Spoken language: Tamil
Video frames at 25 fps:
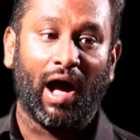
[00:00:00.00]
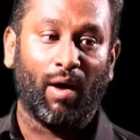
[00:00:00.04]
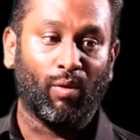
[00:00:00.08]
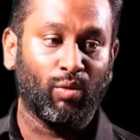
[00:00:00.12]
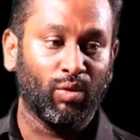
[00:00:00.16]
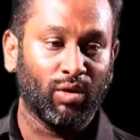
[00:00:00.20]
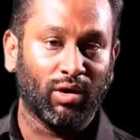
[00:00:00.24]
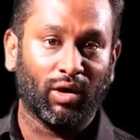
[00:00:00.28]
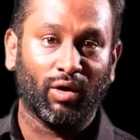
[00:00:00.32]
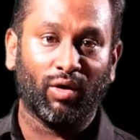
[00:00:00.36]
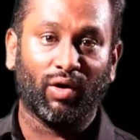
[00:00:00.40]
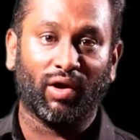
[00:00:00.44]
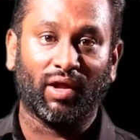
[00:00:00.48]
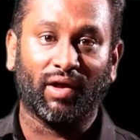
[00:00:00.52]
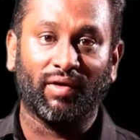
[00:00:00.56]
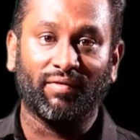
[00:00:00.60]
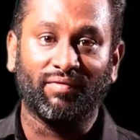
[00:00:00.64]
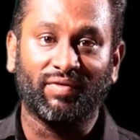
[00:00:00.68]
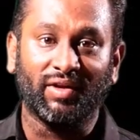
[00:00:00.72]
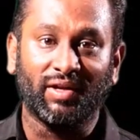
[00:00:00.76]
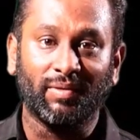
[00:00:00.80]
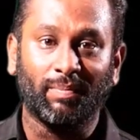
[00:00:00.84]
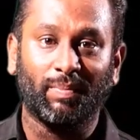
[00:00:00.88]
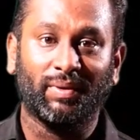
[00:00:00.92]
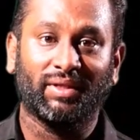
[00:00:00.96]
அவங்களோட
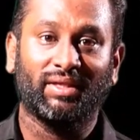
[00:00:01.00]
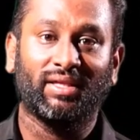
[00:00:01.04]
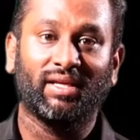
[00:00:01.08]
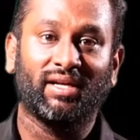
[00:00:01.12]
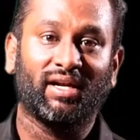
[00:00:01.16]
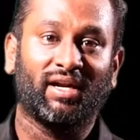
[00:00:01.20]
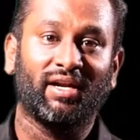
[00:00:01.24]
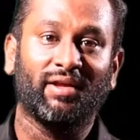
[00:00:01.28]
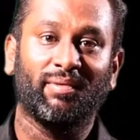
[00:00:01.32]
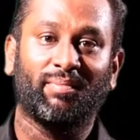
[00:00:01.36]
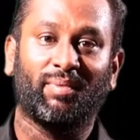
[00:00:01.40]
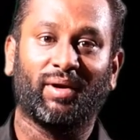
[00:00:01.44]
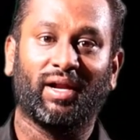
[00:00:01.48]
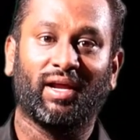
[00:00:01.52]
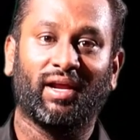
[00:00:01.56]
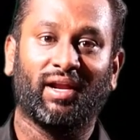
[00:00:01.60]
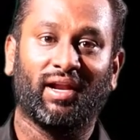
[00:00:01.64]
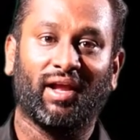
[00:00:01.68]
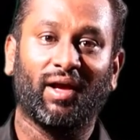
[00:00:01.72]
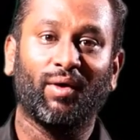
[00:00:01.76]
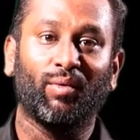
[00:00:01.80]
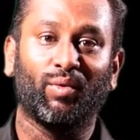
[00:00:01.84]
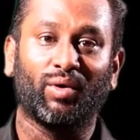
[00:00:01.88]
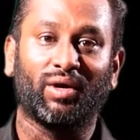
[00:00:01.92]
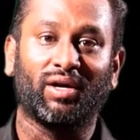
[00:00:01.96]
விருப்பத்தின்
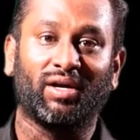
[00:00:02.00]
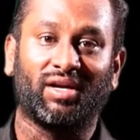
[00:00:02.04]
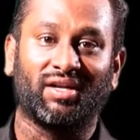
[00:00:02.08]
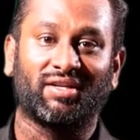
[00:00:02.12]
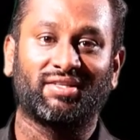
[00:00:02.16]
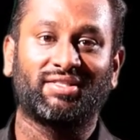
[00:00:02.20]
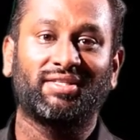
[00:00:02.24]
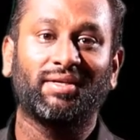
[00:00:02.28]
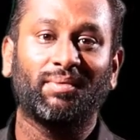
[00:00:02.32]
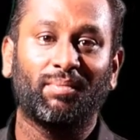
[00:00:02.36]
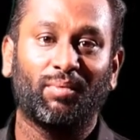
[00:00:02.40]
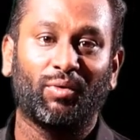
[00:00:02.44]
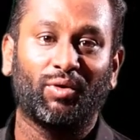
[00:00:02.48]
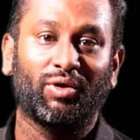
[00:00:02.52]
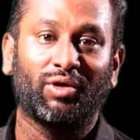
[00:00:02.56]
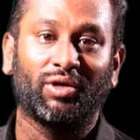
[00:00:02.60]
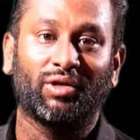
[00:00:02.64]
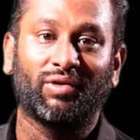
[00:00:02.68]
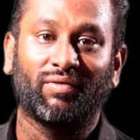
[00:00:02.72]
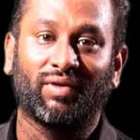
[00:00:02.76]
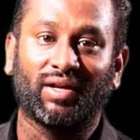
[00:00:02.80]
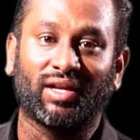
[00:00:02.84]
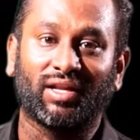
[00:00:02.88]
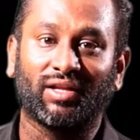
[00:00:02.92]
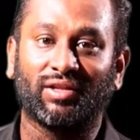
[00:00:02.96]
அடிப்படையில் ஒரு ட்ரெஸ்ஸை
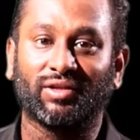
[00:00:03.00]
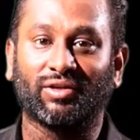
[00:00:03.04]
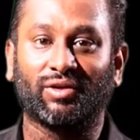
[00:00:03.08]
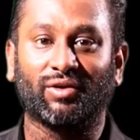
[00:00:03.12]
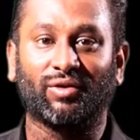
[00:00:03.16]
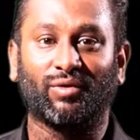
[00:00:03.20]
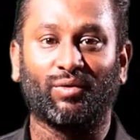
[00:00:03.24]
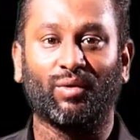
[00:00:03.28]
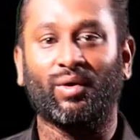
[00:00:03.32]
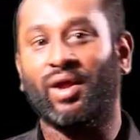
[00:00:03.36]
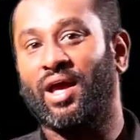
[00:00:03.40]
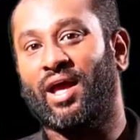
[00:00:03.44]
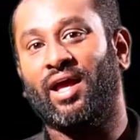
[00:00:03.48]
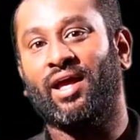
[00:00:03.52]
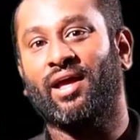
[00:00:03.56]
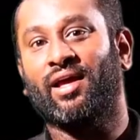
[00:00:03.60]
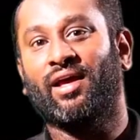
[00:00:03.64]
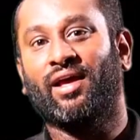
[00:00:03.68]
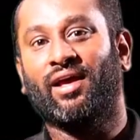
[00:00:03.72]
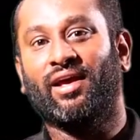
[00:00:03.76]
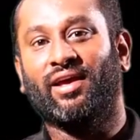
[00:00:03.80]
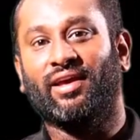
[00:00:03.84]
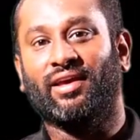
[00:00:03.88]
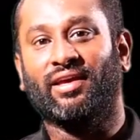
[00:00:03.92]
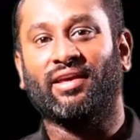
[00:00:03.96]
போட்டுட்டு வர்றதுக்கு கூட
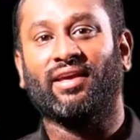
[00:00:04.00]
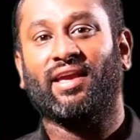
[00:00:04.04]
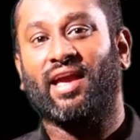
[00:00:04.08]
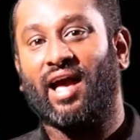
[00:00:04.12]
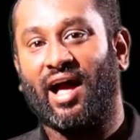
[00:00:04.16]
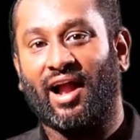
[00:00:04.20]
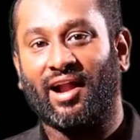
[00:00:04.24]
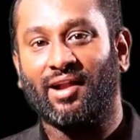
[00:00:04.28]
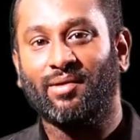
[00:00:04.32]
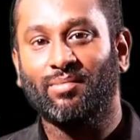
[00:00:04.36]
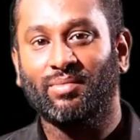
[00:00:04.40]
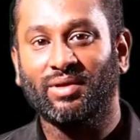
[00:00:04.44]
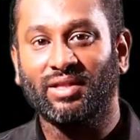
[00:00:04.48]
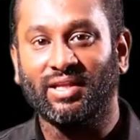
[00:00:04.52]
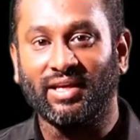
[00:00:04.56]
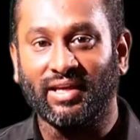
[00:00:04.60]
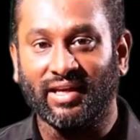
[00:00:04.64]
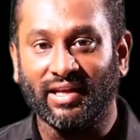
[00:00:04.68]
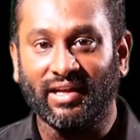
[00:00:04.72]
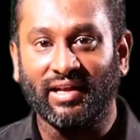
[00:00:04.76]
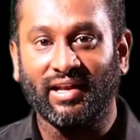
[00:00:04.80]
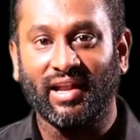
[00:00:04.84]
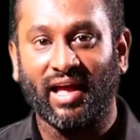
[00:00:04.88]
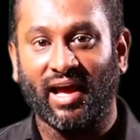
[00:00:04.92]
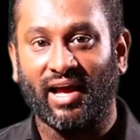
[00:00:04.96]
இங்கே அனுமதி
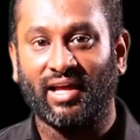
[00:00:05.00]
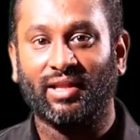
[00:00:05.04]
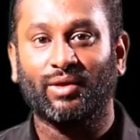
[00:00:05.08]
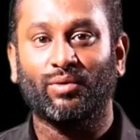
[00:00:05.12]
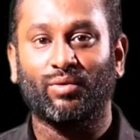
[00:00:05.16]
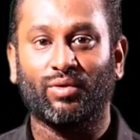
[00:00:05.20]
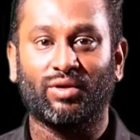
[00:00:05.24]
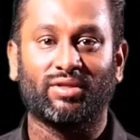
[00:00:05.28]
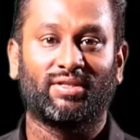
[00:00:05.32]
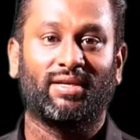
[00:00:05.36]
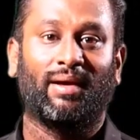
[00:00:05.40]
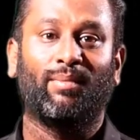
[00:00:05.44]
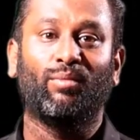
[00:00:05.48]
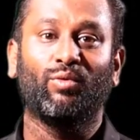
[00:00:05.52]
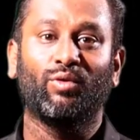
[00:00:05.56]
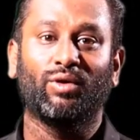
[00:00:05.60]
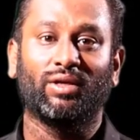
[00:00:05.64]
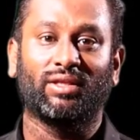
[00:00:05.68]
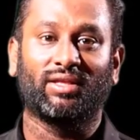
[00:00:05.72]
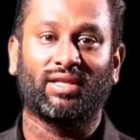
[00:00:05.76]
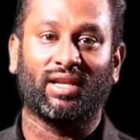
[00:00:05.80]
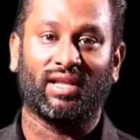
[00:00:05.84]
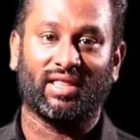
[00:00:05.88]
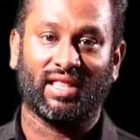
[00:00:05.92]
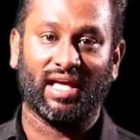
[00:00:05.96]
இல்லாத ஒரு
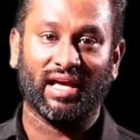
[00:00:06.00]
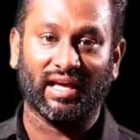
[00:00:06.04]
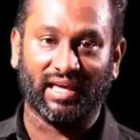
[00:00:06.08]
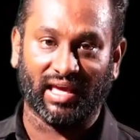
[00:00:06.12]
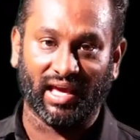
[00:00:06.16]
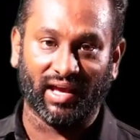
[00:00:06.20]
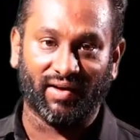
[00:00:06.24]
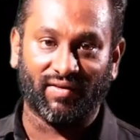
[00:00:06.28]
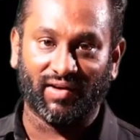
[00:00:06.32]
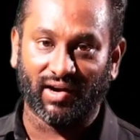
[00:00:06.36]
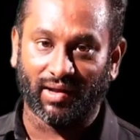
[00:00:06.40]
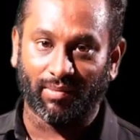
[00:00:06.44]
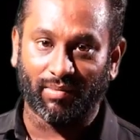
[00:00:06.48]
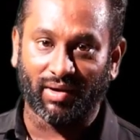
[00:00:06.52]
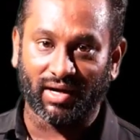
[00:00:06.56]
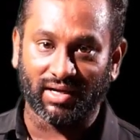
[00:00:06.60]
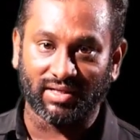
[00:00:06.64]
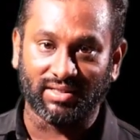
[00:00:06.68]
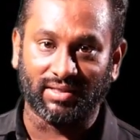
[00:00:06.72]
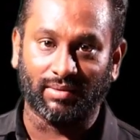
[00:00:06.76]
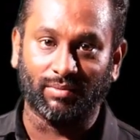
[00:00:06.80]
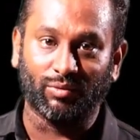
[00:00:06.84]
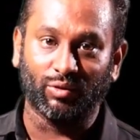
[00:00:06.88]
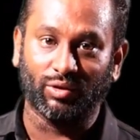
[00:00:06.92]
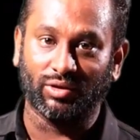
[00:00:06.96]
சமூகத்தில் தான்
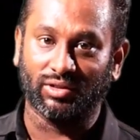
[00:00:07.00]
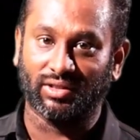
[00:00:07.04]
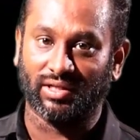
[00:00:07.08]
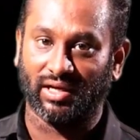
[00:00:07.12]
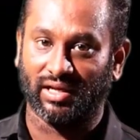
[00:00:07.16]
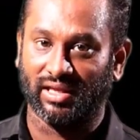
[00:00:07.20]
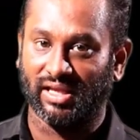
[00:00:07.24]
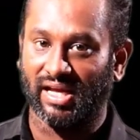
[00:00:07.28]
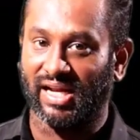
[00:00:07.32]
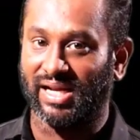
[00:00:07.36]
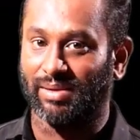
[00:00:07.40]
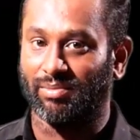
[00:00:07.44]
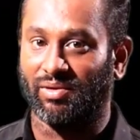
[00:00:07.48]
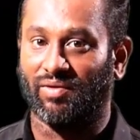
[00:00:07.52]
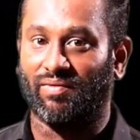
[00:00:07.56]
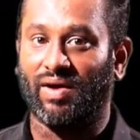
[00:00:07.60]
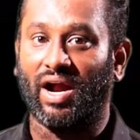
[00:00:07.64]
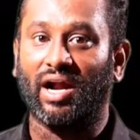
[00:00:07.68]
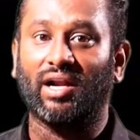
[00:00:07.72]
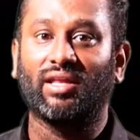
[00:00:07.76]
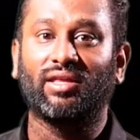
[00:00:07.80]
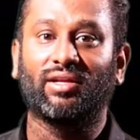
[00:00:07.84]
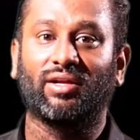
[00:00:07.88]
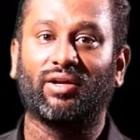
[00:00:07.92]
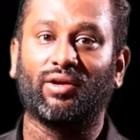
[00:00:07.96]
கேவலமான சமூகத்தில் தான் நம்ம
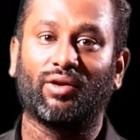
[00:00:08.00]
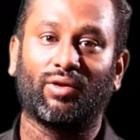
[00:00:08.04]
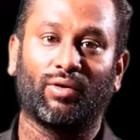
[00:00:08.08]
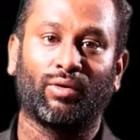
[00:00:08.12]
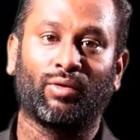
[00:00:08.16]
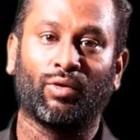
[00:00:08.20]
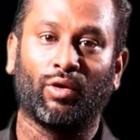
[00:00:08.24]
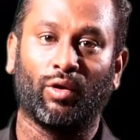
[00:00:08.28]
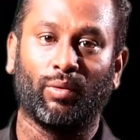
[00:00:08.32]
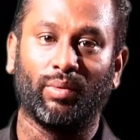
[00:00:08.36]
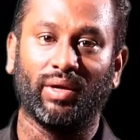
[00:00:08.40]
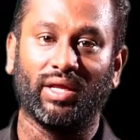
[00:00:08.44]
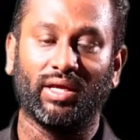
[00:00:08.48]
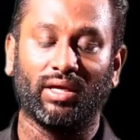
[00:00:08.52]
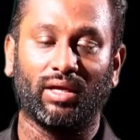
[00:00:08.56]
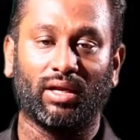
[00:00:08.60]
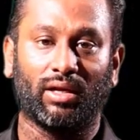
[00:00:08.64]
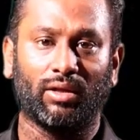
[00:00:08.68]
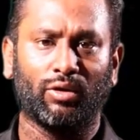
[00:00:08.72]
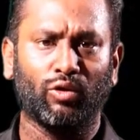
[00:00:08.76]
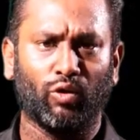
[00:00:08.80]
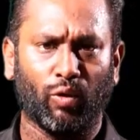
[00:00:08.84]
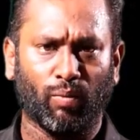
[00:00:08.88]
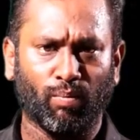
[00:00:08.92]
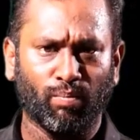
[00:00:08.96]
வாழ்ந்துக்கிட்டு இருக்கோம்
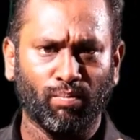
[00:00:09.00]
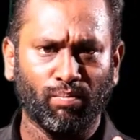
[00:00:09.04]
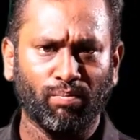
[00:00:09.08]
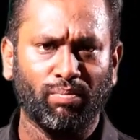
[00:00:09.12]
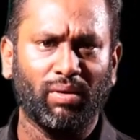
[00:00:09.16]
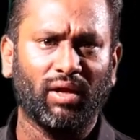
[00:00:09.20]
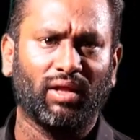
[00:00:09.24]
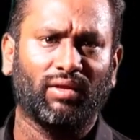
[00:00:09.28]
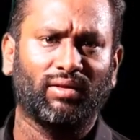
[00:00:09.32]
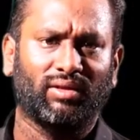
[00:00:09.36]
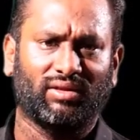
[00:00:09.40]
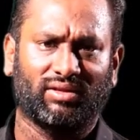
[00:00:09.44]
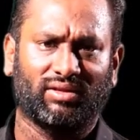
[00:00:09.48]
அப்படிங்கிறது ரொம்ப